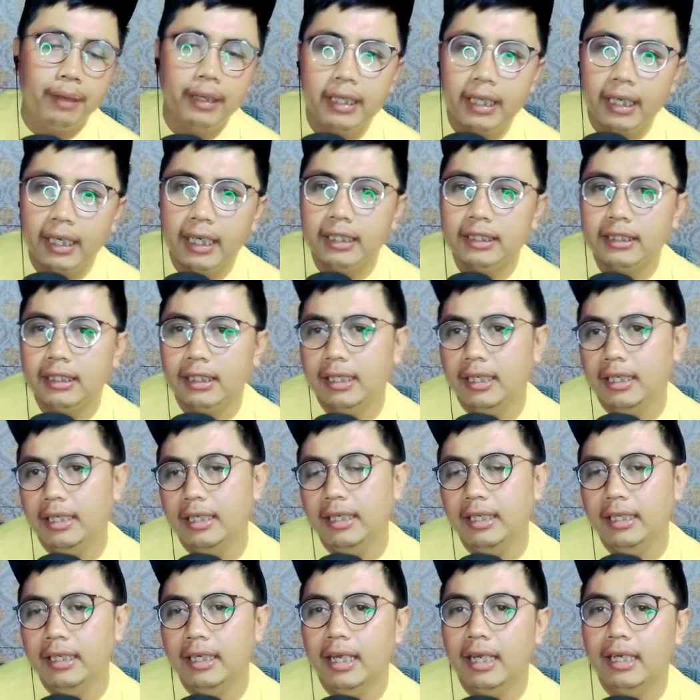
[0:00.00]
pantengin
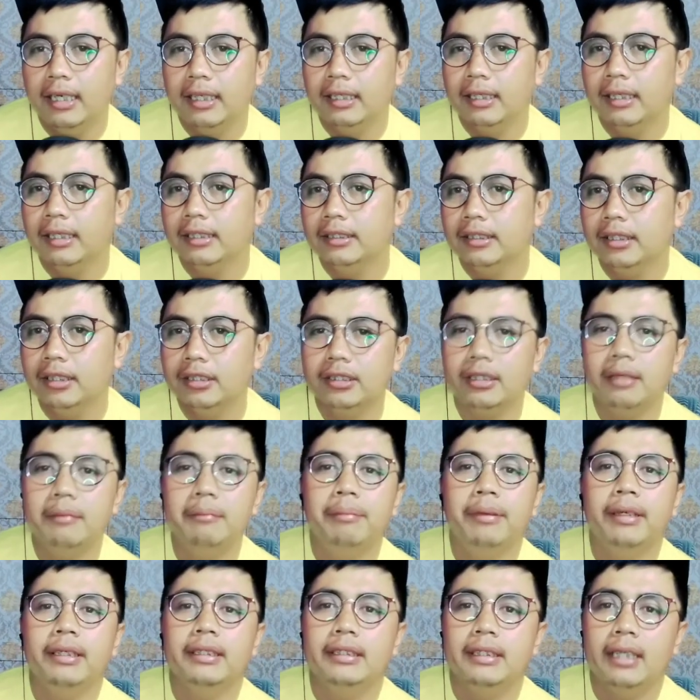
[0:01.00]
channel ini dari kecil
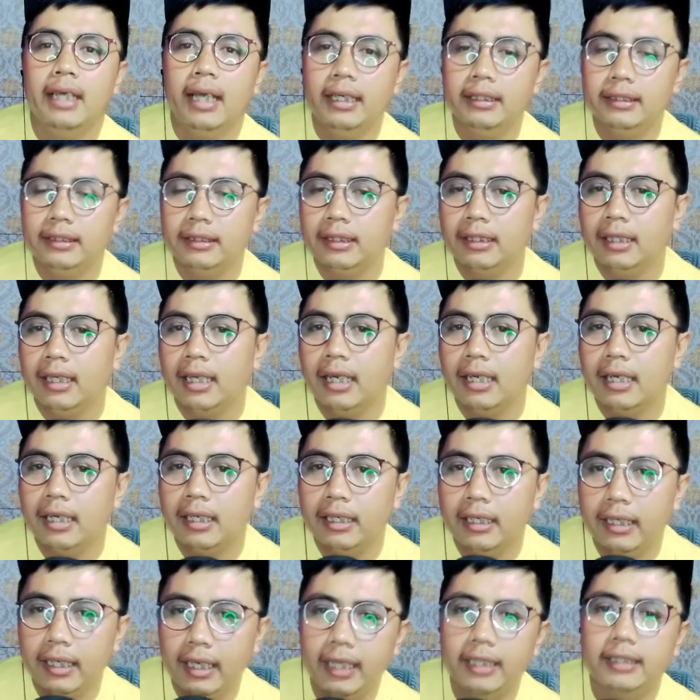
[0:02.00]
sampai saat
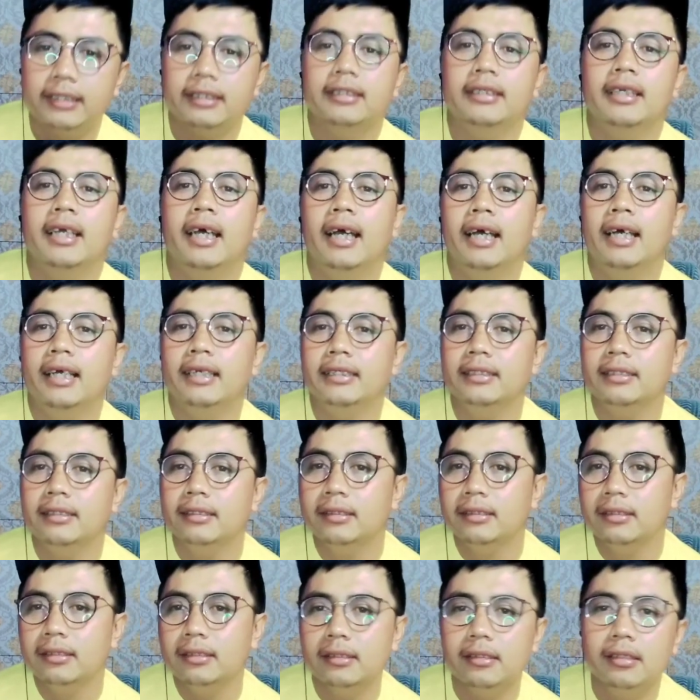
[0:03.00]
sekarang ini guys dan
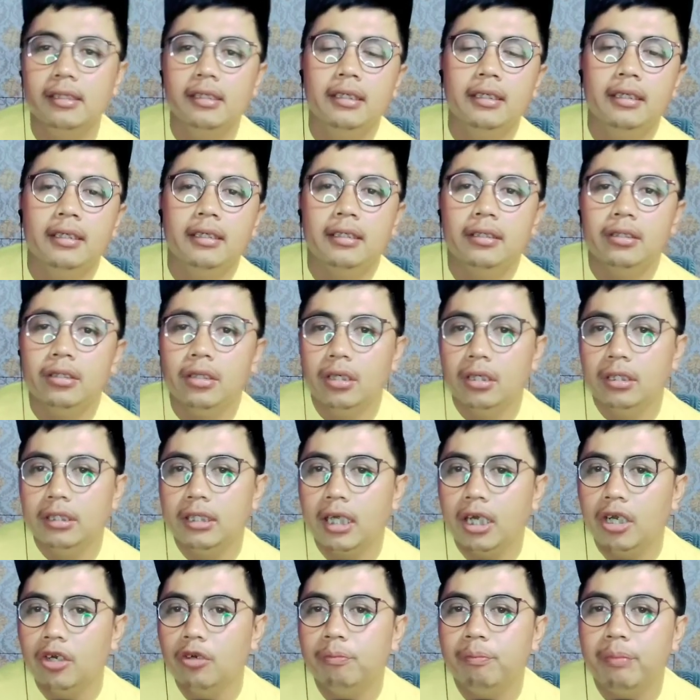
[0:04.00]

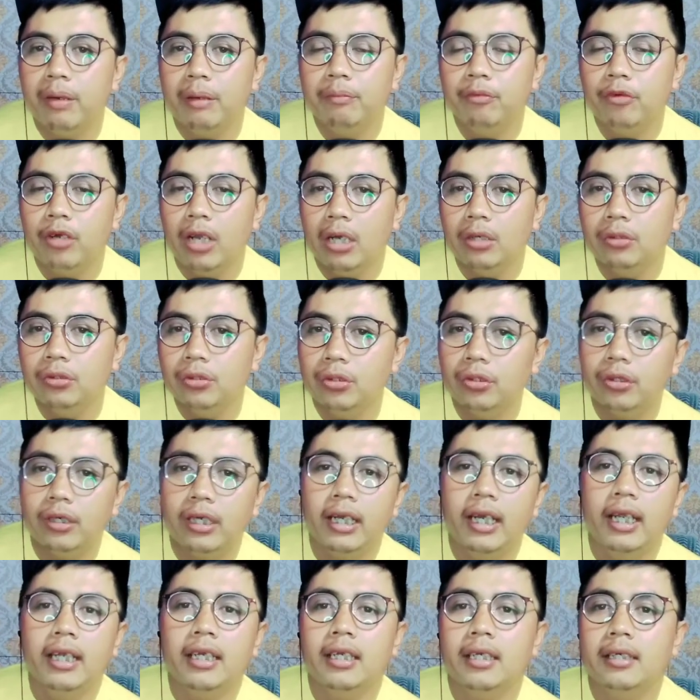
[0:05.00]
jangan lupa pula untuk
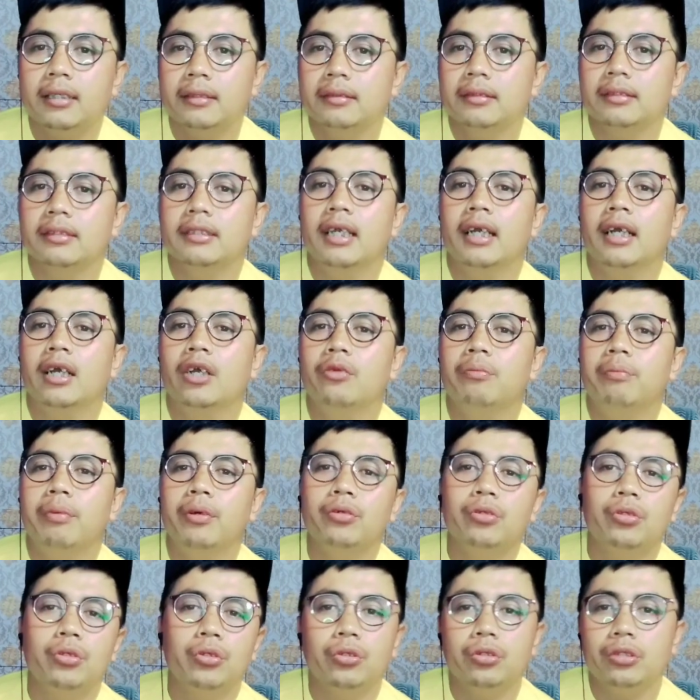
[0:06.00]
kalian yang jangan
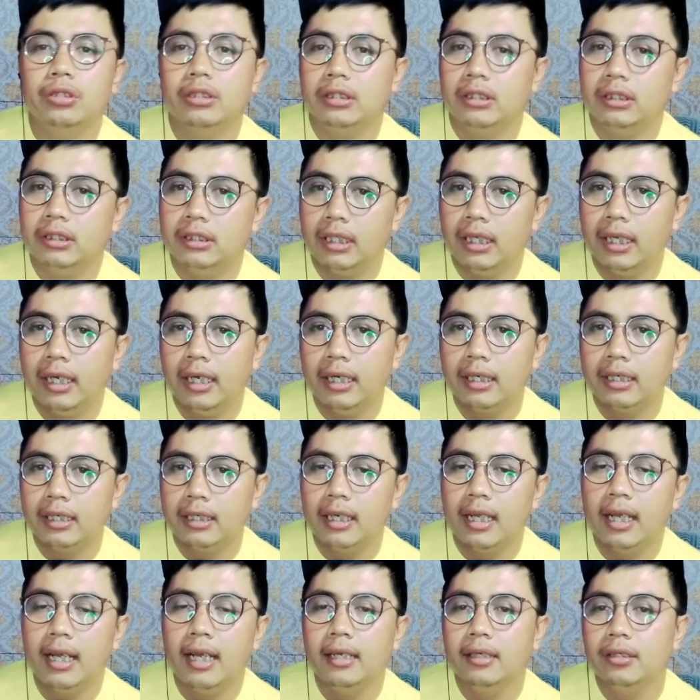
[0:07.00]
lupa untuk share
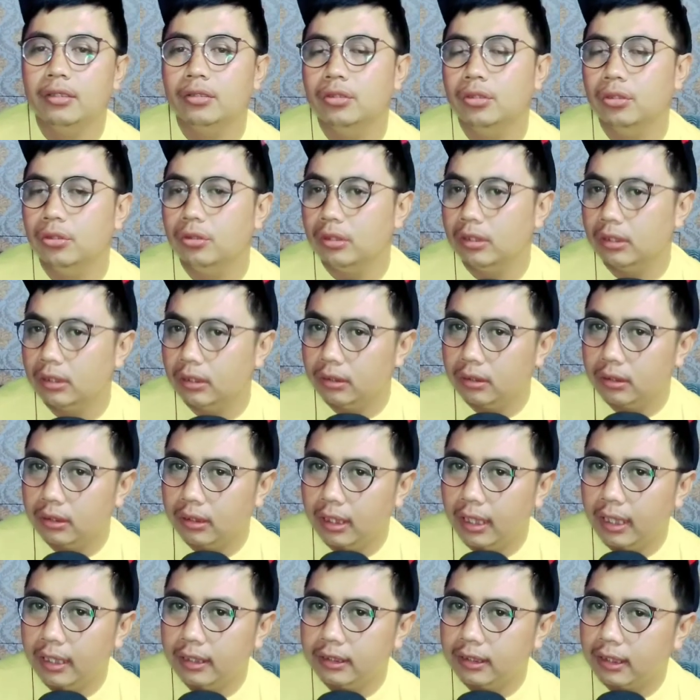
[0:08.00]
ya untuk
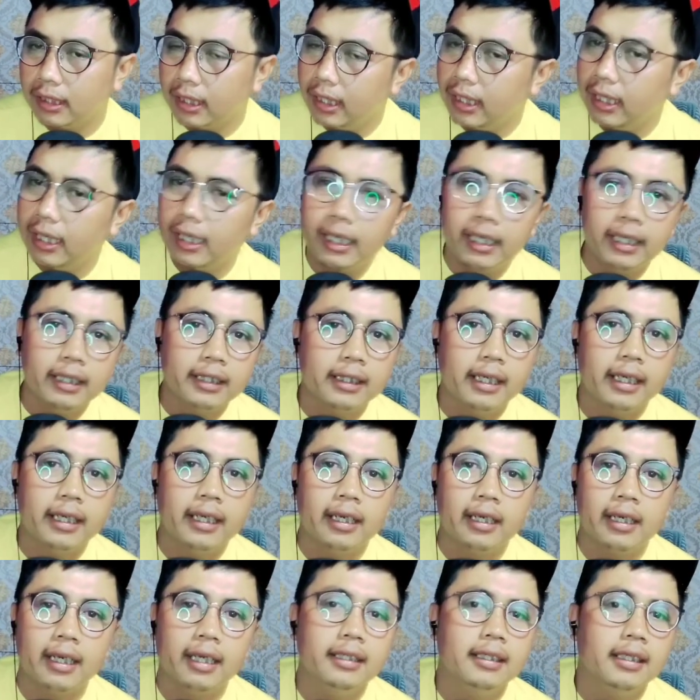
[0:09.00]
dan sekali lagi saya
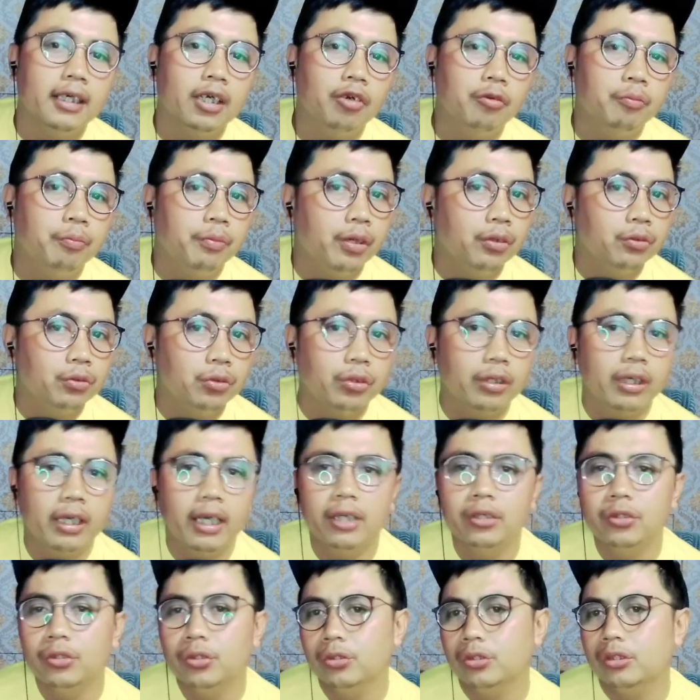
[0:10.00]
ingatkan jangan lupa untuk
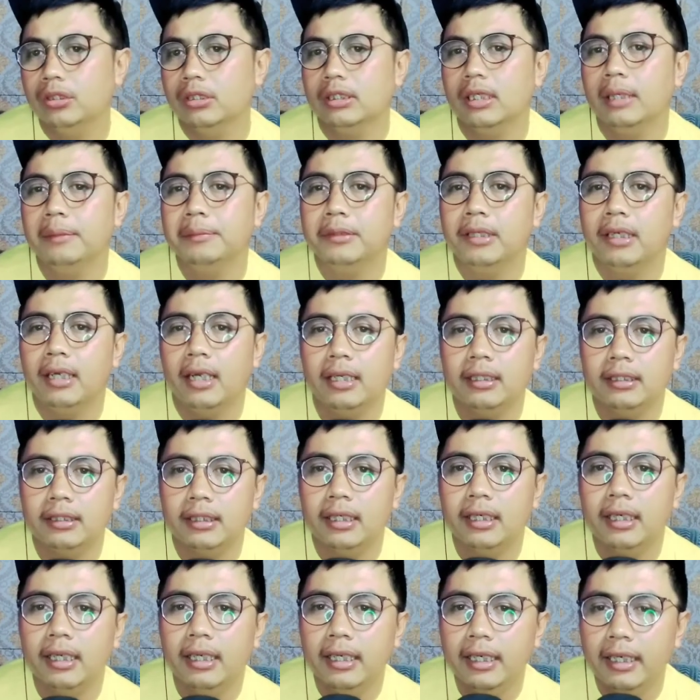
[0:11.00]
kalian untuk subscribe
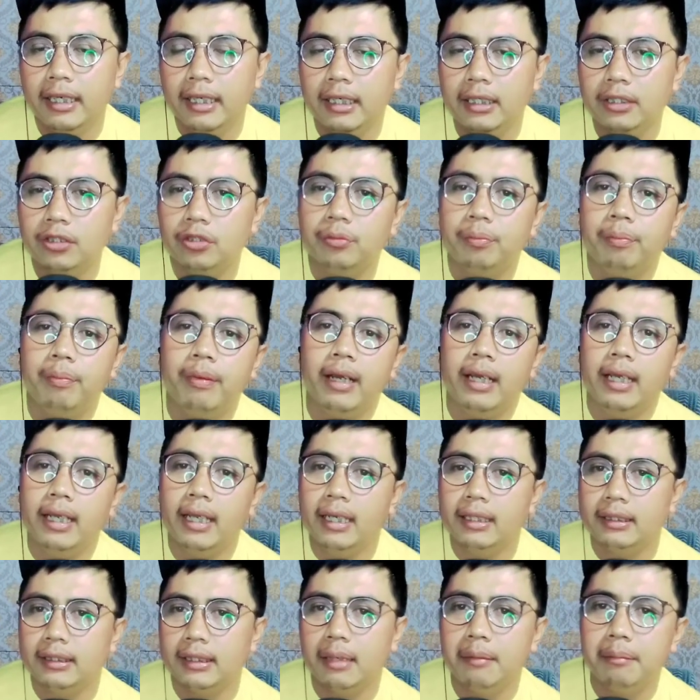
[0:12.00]
channel ini
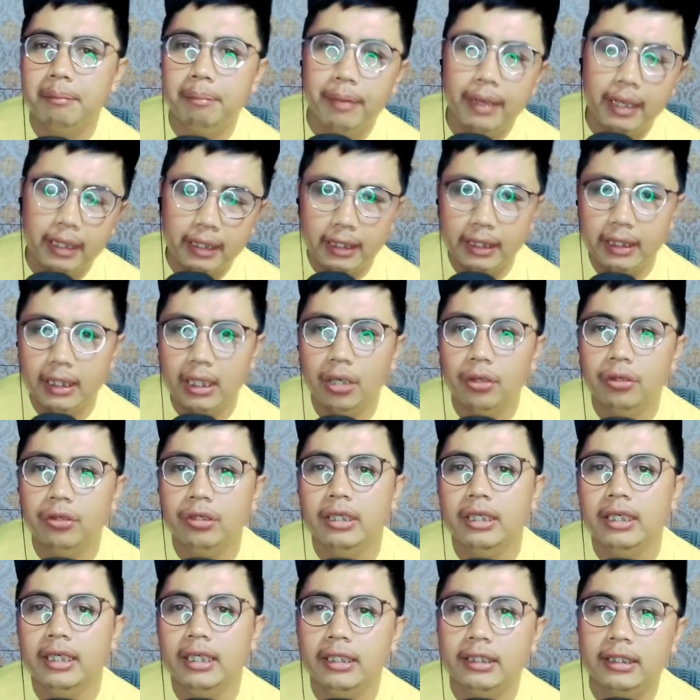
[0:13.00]
supaya sampai di
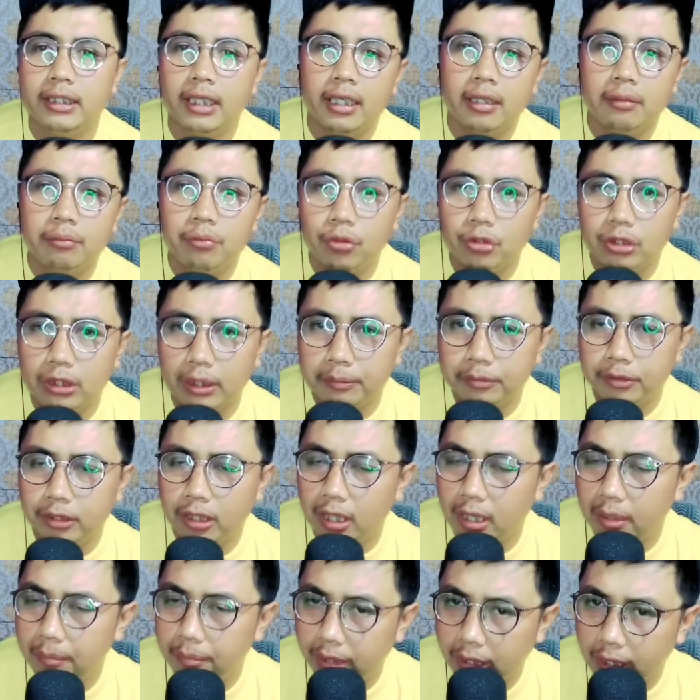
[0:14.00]
tahun ini 1000
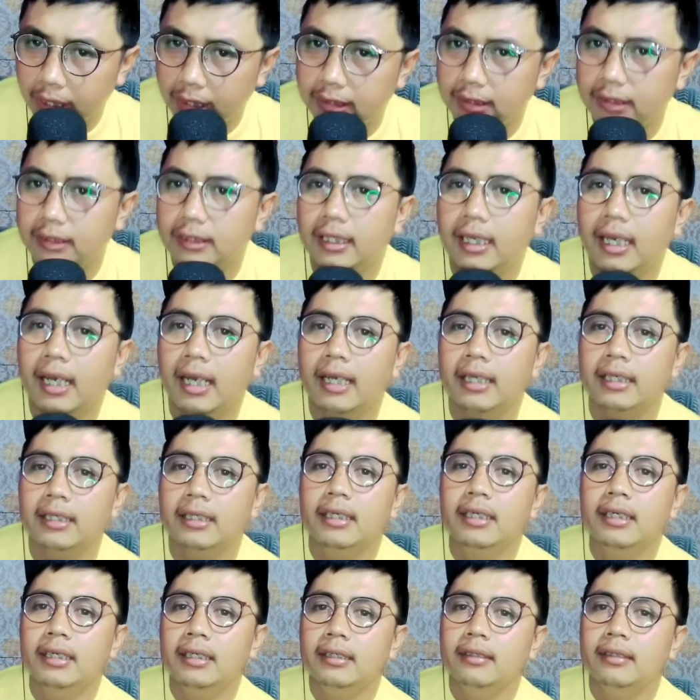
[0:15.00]
subscriber guys. Dan